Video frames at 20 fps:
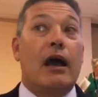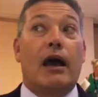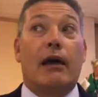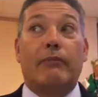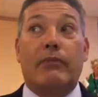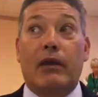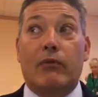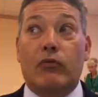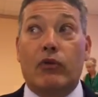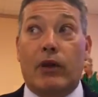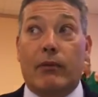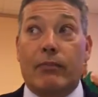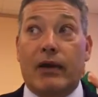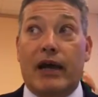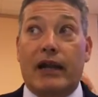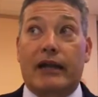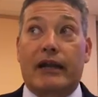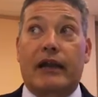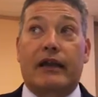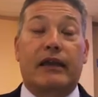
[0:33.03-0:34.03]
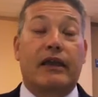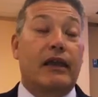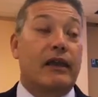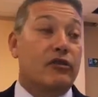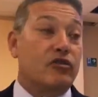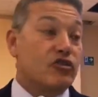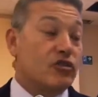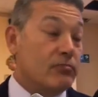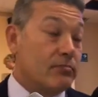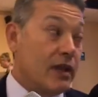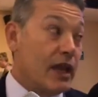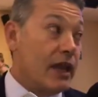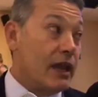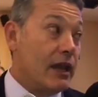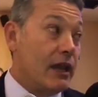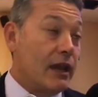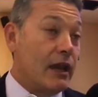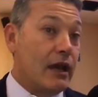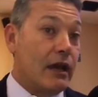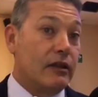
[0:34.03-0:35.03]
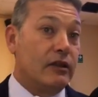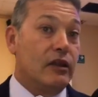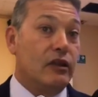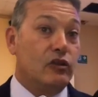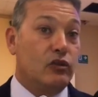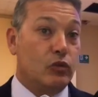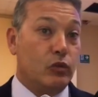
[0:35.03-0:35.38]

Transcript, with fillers: abbiamo una barca che è gemella del